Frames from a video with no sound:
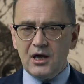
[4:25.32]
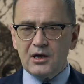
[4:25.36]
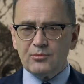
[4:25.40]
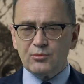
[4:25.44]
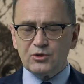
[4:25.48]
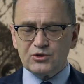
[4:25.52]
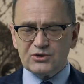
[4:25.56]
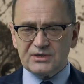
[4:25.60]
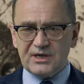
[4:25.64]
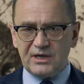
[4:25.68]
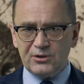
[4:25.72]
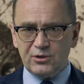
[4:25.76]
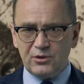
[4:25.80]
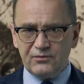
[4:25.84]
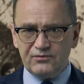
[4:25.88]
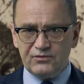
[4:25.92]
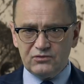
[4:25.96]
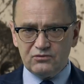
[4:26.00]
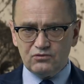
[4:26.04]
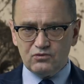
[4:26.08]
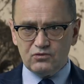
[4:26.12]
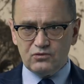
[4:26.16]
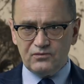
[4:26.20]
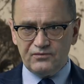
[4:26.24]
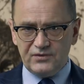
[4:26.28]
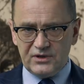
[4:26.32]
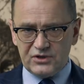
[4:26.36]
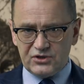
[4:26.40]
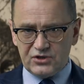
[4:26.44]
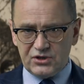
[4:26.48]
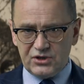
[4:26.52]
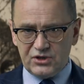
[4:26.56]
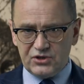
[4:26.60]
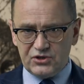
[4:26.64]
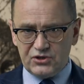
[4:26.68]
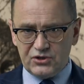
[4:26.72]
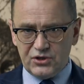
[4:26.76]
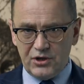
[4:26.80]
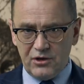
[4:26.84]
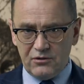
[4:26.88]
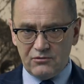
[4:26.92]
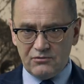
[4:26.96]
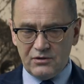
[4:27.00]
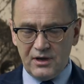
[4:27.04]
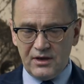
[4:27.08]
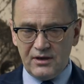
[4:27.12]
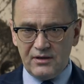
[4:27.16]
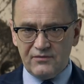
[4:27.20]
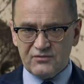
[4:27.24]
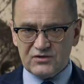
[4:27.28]
postanowił uwiecznić
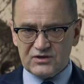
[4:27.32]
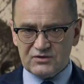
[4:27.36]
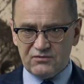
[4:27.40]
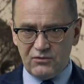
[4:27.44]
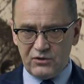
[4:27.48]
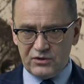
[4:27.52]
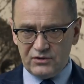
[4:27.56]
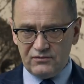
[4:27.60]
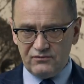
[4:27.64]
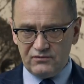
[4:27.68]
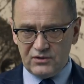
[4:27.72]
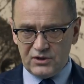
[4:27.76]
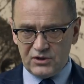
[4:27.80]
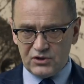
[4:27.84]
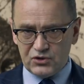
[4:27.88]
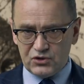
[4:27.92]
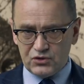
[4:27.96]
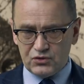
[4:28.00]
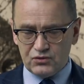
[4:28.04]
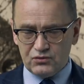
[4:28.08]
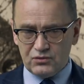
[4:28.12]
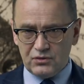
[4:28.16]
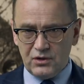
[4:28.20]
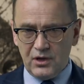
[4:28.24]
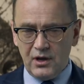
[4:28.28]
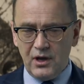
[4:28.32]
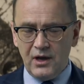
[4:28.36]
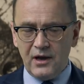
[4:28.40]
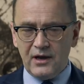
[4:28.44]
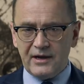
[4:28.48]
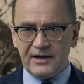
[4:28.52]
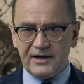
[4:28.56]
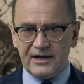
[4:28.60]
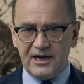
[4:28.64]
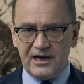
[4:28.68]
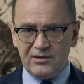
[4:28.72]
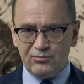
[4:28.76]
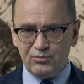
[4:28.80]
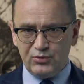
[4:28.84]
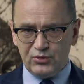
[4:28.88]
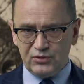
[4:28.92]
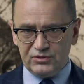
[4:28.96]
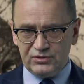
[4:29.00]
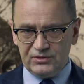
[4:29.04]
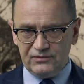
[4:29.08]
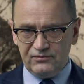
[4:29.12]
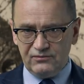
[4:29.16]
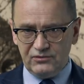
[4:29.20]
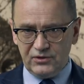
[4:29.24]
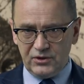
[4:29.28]
ją w swoim wierszu Campo
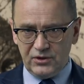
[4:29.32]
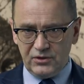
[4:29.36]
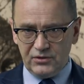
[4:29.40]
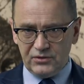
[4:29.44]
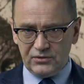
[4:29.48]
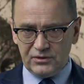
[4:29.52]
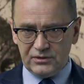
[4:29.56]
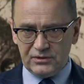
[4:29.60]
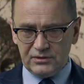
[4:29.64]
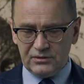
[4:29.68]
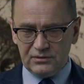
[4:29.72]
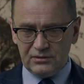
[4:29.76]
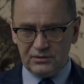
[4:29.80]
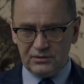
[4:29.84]
di Fiori.